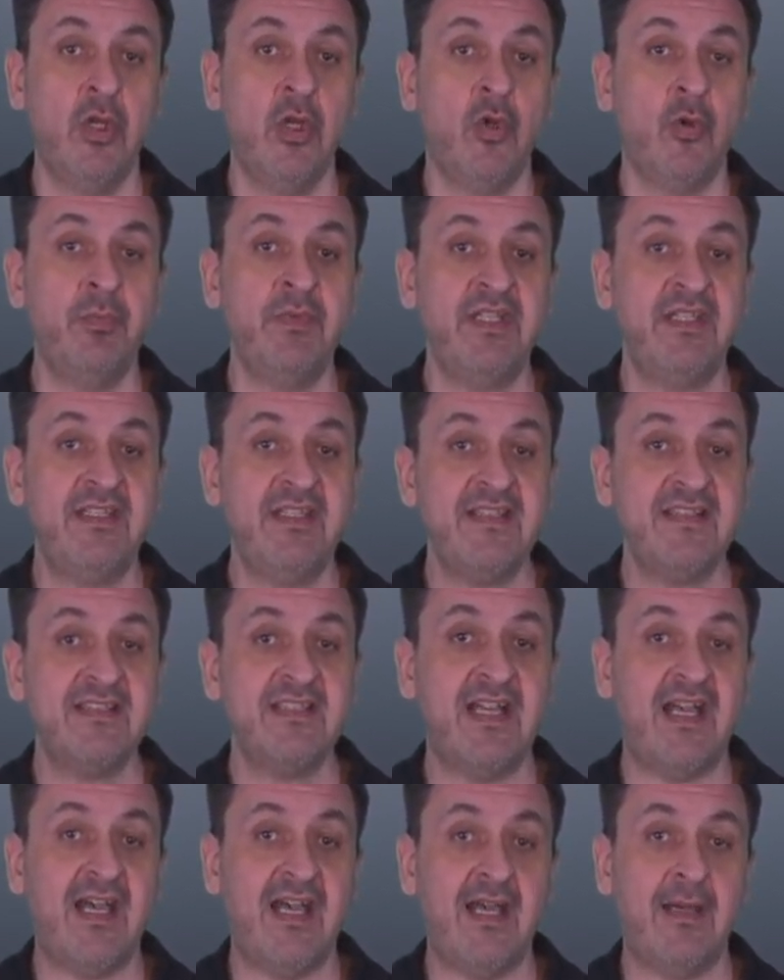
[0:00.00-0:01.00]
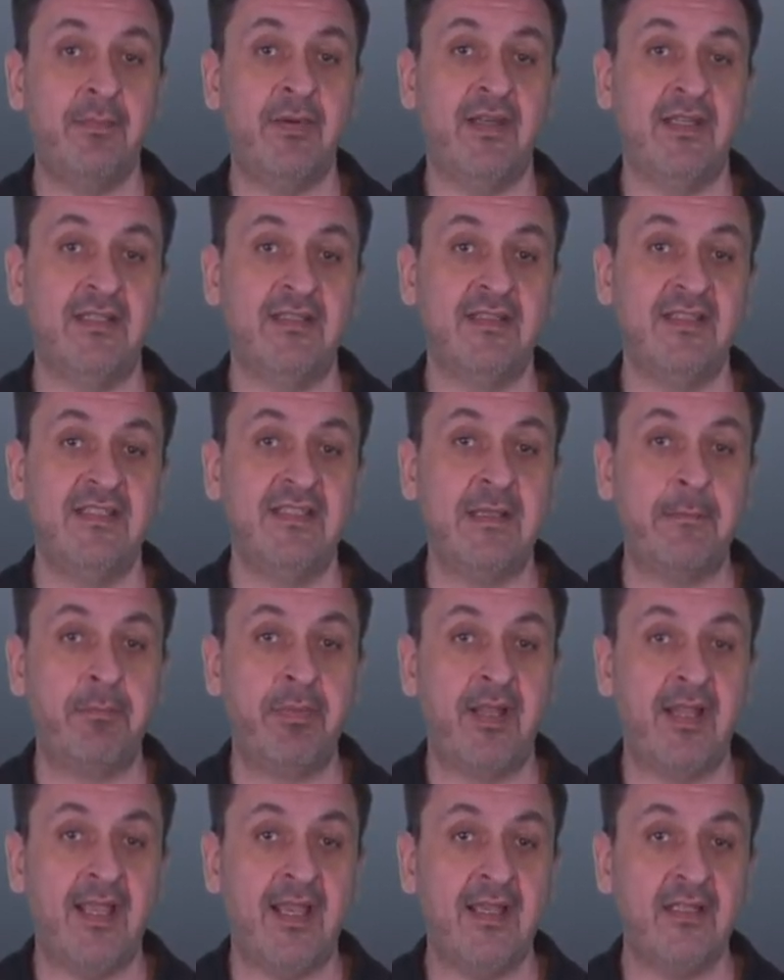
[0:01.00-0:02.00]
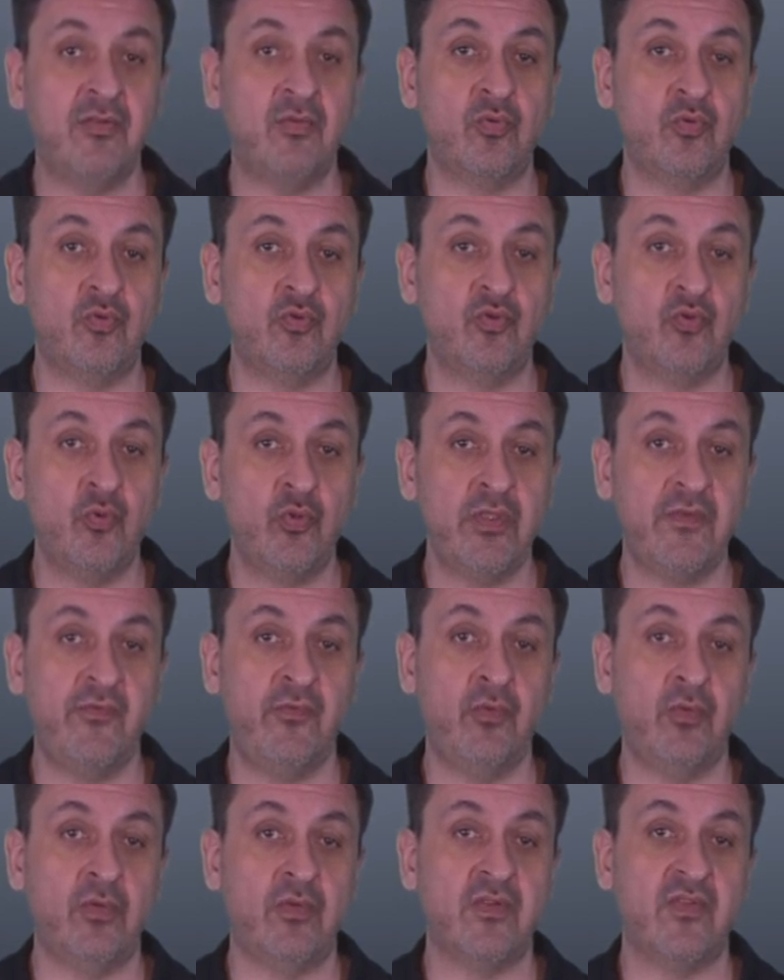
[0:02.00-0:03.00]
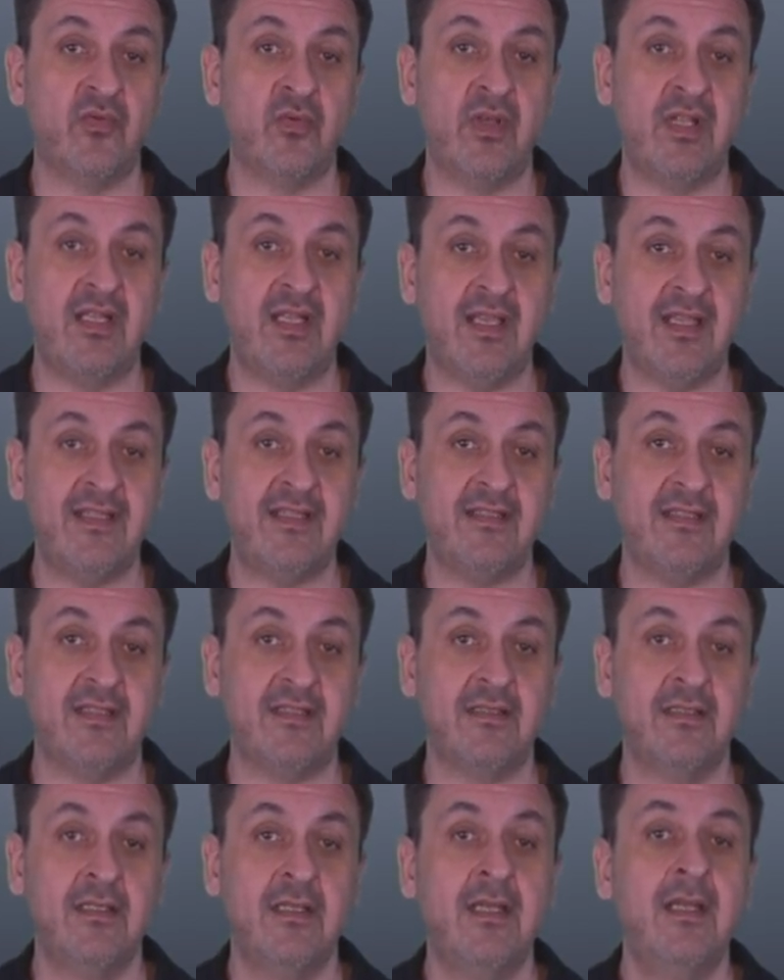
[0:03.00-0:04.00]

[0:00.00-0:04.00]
Um Ihnen diese Arbeit in der Planung und Durchführung zu erleichtern,